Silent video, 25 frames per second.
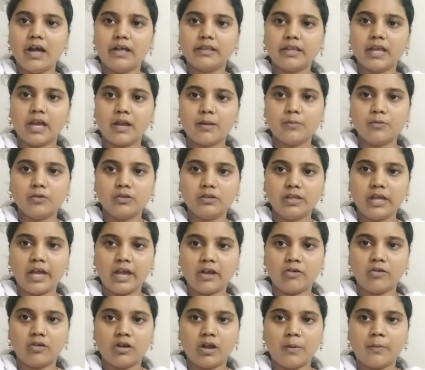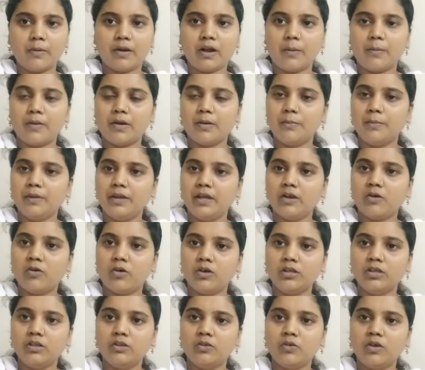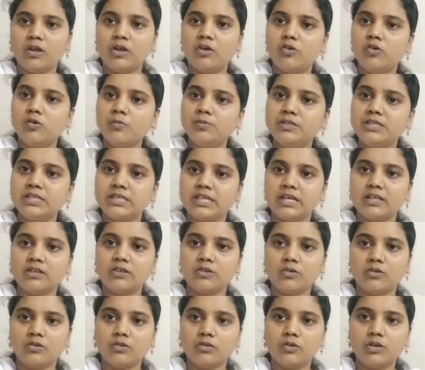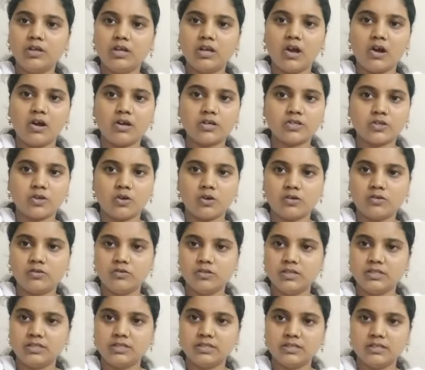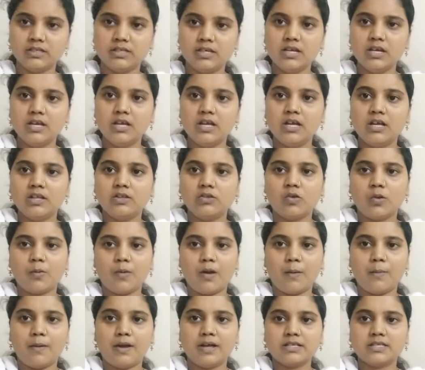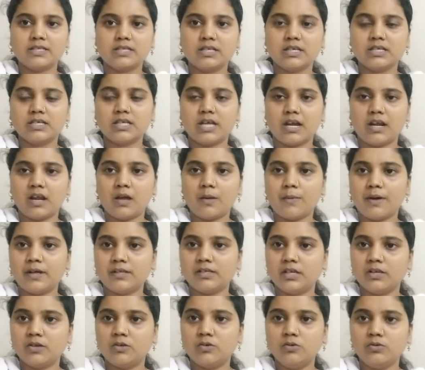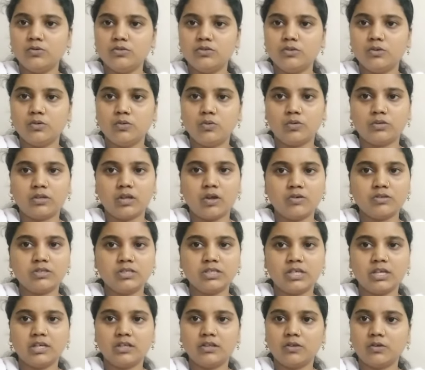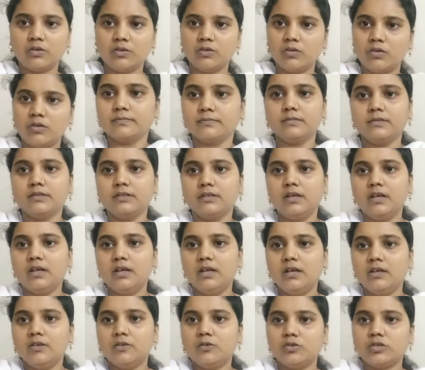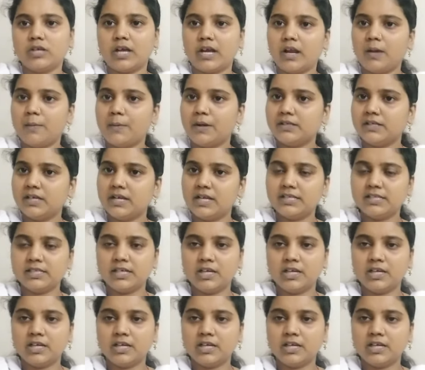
আর তার মধ্যে এখন আবার আমার মেয়ে কদিন ধরে খুব চিকেন তন্দুরি খাওয়ার শখ হয়েছে তোর বাবা আজকে সারা বাজার খুঁজলো কোথাও চিকেন তন্দুরি তো সারা বাজারে